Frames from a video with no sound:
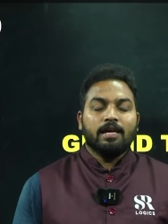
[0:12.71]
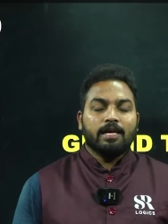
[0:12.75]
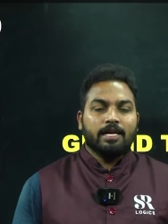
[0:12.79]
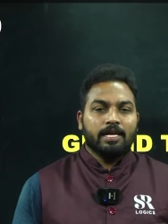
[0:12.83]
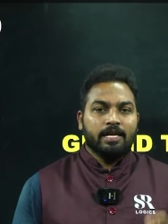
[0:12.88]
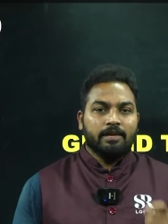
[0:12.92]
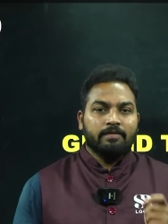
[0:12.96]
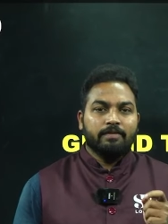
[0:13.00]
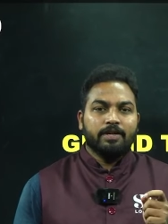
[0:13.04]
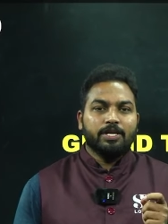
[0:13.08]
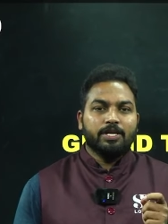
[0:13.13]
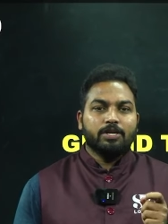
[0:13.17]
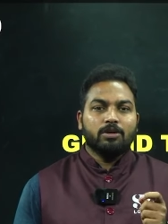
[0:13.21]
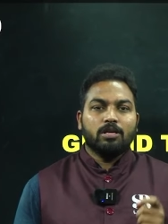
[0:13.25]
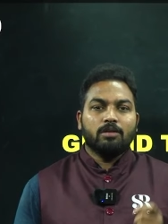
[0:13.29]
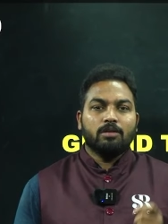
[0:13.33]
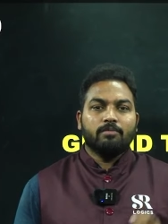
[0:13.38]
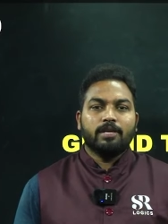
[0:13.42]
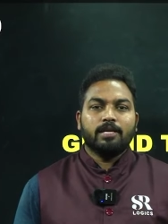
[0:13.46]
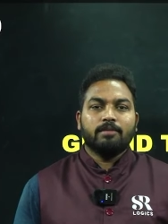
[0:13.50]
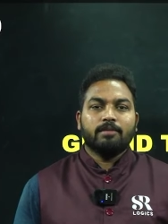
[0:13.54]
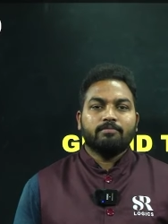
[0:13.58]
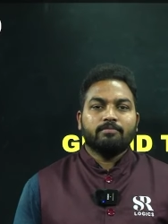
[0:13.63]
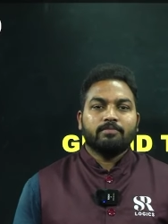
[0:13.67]
ఈ వీడియోలో
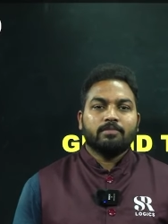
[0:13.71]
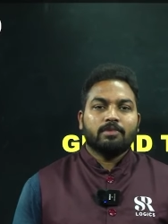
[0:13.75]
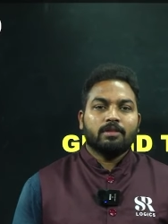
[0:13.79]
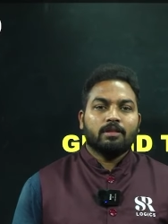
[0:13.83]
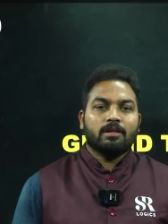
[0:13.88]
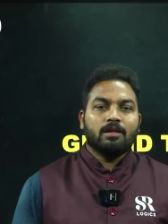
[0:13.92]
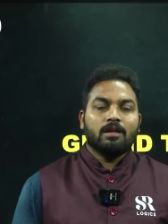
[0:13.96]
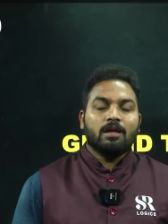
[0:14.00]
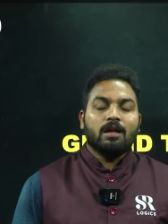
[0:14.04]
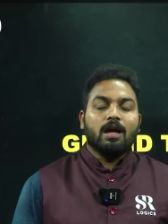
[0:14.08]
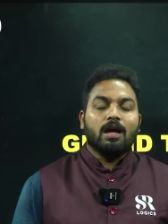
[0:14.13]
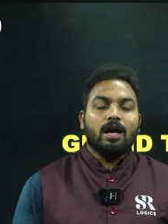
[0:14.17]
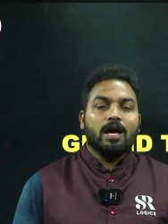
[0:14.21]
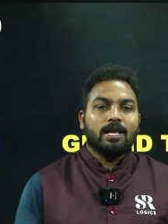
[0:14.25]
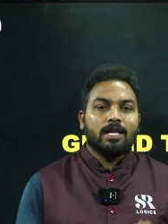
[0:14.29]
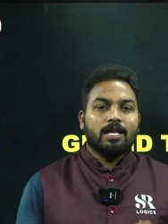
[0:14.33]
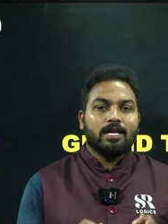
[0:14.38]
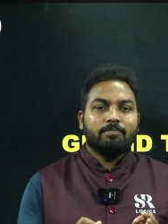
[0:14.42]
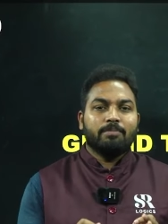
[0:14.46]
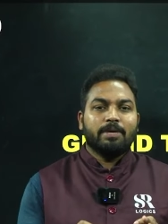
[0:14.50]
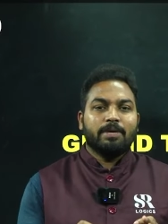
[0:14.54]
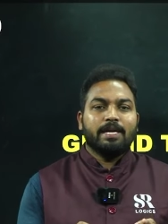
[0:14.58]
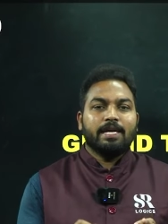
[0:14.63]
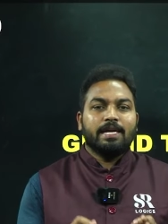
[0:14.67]
మనం
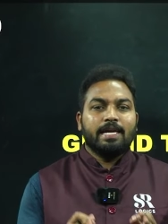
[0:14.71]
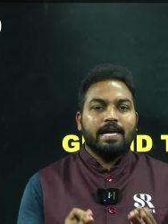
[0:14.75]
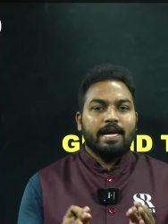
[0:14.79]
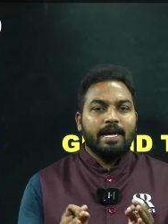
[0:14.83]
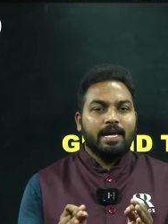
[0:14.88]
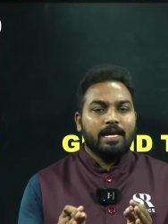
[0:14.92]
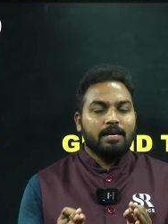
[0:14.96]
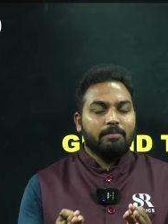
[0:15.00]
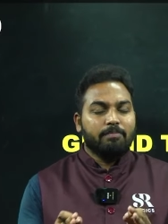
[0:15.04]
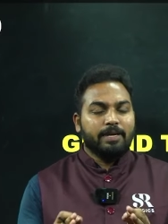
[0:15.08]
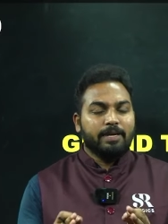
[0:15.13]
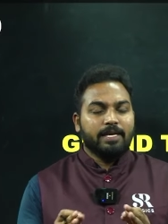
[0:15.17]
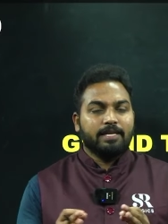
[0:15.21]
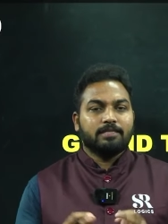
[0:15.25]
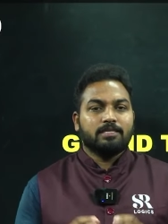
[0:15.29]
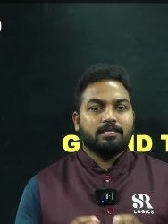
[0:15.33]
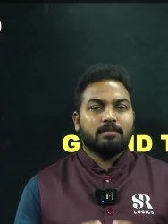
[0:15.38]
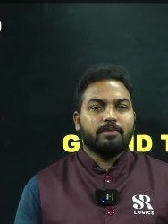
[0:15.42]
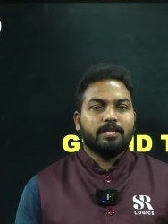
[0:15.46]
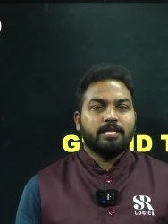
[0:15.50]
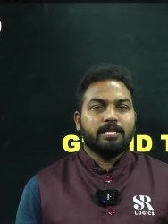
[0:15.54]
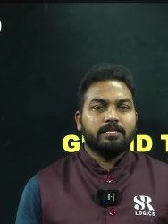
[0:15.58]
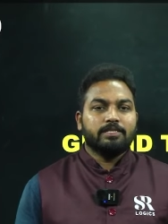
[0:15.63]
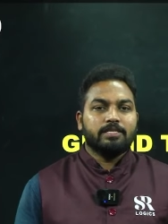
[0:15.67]
ఆర్ఆర్బి ఏఎల్పికి
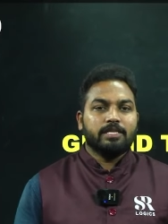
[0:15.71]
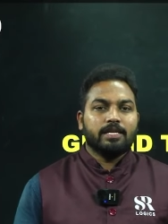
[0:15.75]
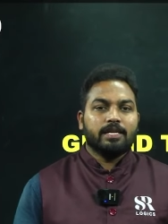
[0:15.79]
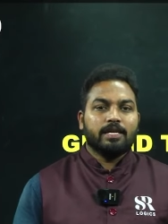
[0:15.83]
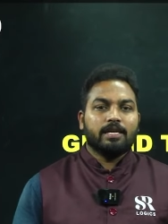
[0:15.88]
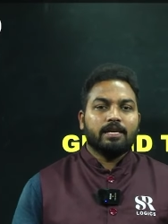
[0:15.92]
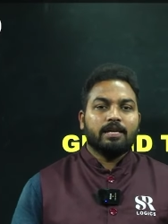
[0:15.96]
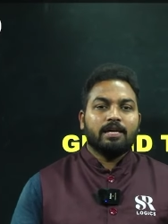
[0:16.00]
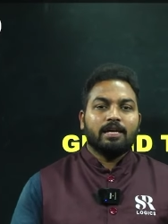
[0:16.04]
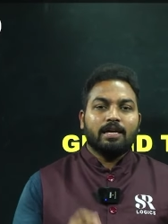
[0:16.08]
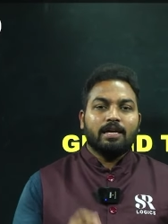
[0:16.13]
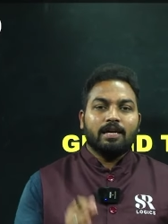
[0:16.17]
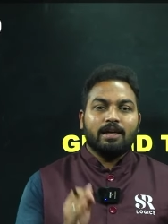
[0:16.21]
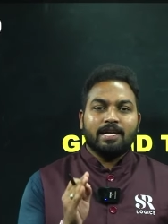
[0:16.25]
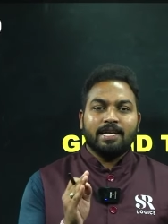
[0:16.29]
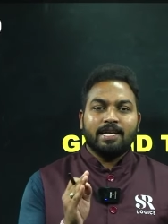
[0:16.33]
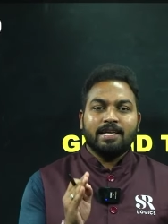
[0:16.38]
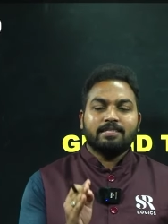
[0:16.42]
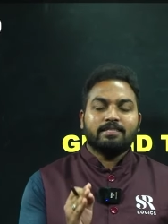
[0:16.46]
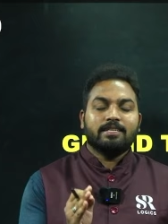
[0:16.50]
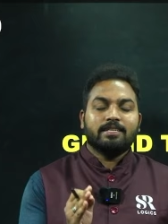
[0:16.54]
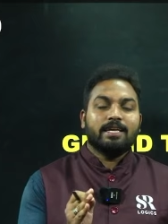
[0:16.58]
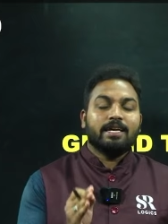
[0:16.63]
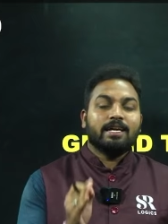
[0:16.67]
సంబంధించి
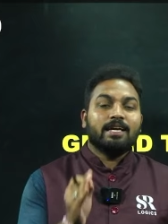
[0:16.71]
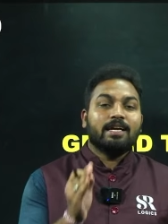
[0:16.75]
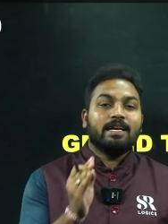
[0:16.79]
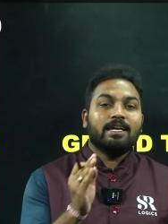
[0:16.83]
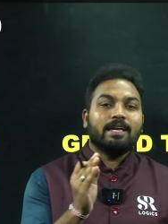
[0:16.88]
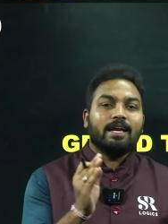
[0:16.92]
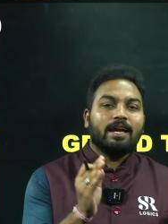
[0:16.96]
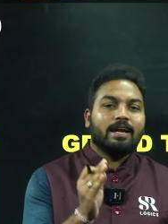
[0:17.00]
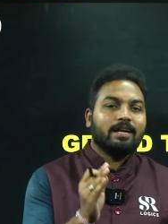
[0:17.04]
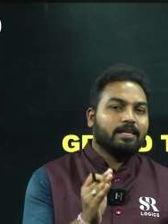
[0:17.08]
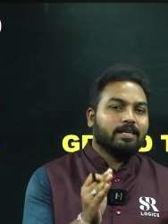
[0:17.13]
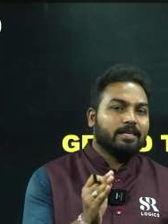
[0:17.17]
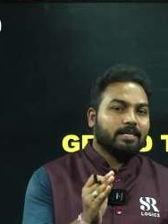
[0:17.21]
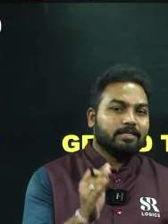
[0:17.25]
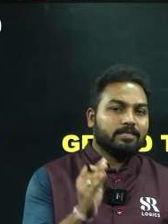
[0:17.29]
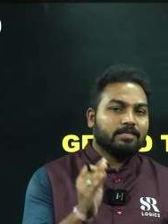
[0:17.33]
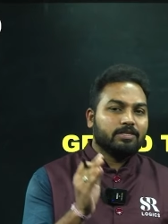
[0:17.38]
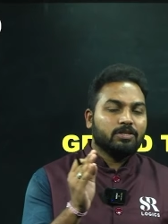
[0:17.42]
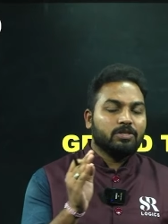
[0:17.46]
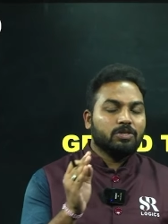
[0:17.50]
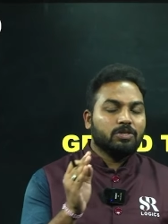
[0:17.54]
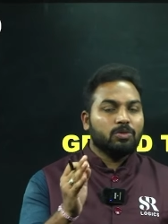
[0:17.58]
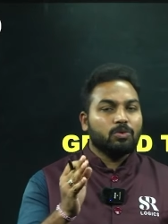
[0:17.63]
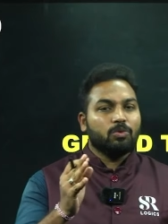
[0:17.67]
రీజనింగ్ గ్రాండ్ టెస్ట్
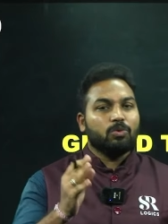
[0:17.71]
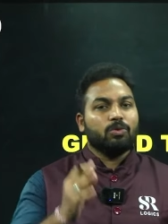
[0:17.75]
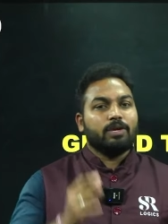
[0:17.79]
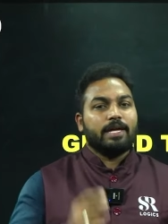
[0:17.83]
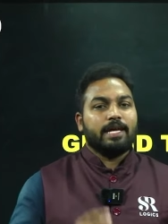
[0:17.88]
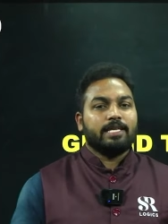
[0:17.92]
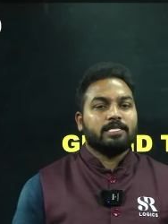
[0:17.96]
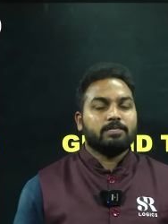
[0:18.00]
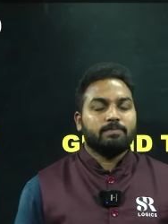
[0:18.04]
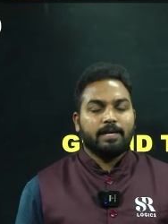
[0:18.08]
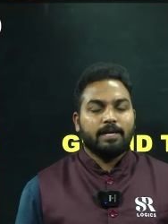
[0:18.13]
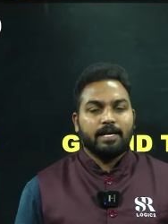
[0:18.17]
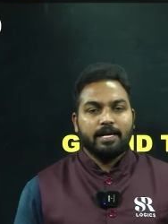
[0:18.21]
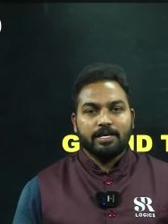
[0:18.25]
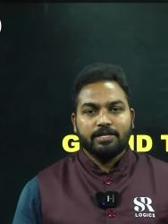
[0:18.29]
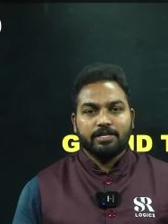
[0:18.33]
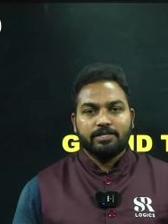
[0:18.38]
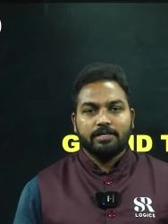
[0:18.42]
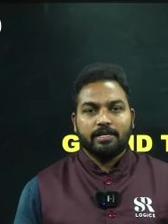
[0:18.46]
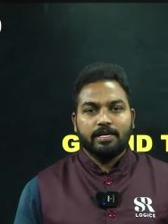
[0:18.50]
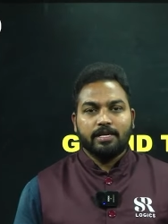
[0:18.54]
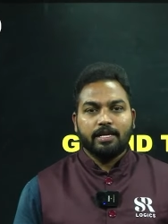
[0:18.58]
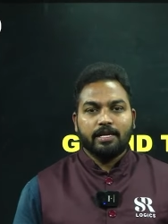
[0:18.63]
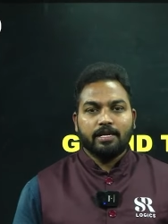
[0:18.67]
టూ
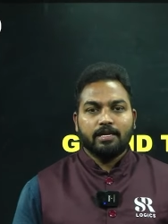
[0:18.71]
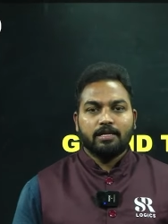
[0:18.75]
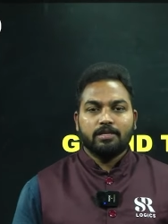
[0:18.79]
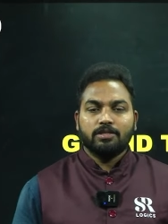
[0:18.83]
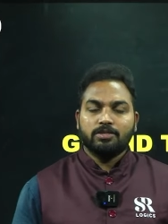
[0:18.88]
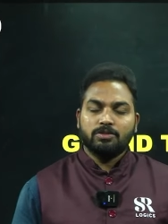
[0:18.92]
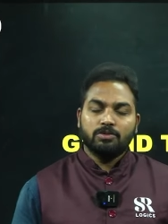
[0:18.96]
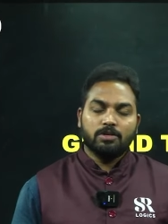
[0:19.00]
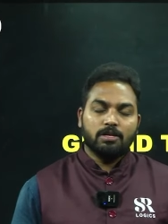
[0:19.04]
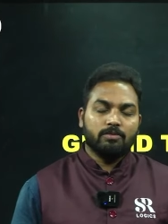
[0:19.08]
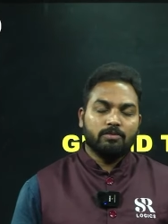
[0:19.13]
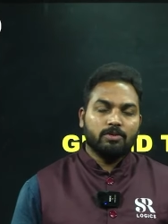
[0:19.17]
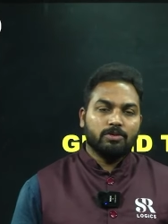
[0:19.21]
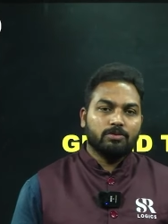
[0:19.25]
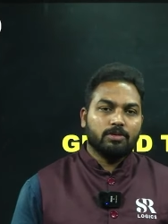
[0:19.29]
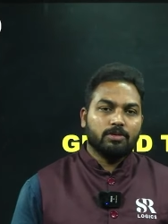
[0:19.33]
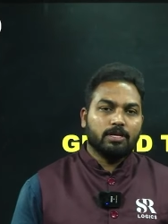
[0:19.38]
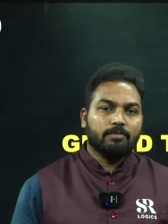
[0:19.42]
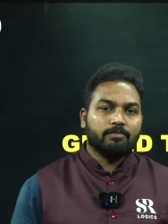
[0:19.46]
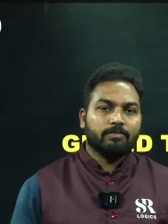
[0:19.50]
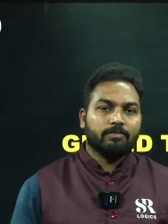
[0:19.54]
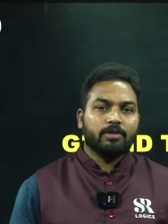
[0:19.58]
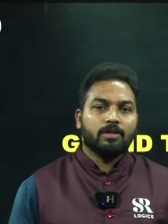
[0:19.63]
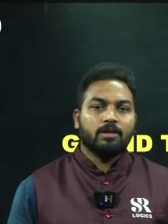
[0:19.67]
ఎక్స్ప్లెనేషన్ని
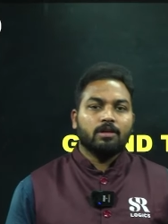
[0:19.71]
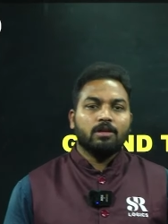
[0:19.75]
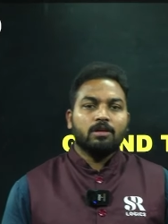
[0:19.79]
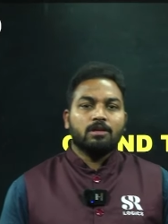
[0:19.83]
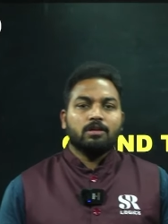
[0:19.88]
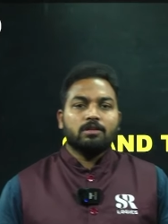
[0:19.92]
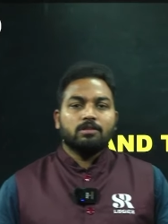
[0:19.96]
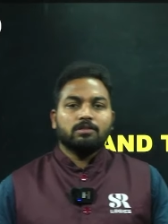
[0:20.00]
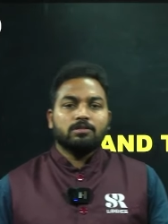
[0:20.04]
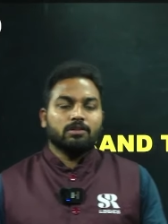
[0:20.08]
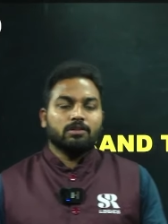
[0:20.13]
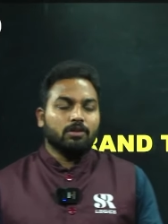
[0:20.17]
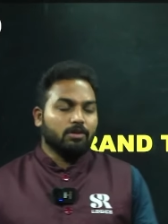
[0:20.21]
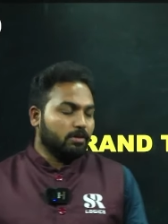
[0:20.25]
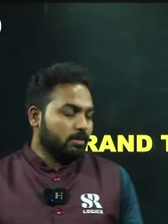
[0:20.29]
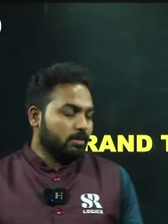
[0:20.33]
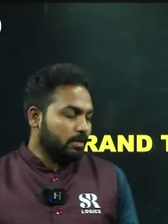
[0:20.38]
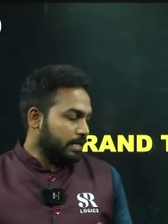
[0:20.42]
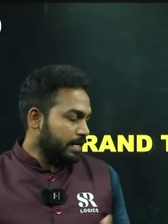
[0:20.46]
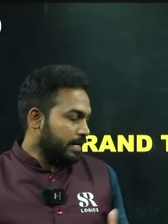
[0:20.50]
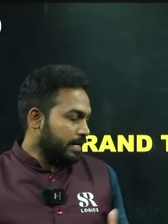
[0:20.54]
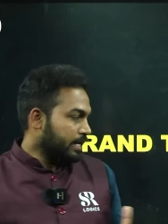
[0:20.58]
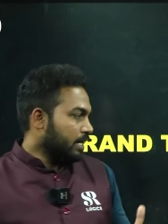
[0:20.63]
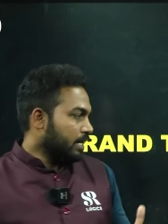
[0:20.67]
చూడబోతున్నాం సో
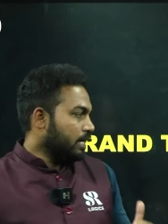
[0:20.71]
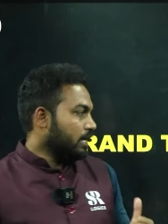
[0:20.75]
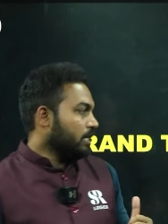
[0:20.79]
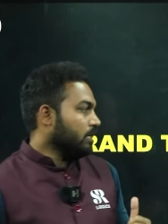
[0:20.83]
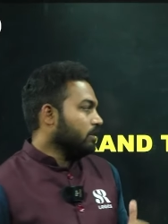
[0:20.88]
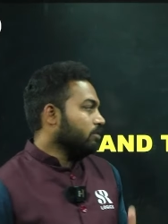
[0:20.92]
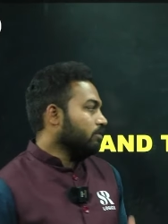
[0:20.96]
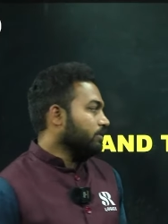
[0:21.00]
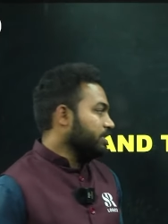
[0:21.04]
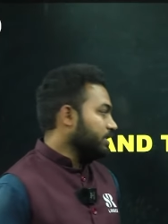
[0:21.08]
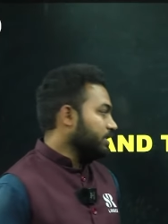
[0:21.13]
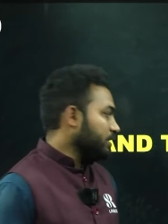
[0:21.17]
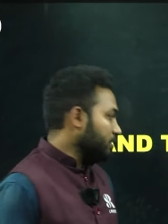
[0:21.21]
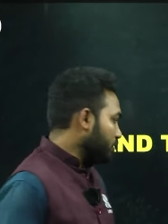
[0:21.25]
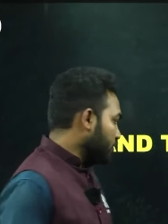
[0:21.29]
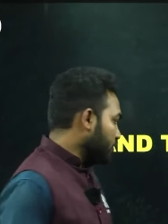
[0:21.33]
ఇక్కడ క్వశ్చన్స్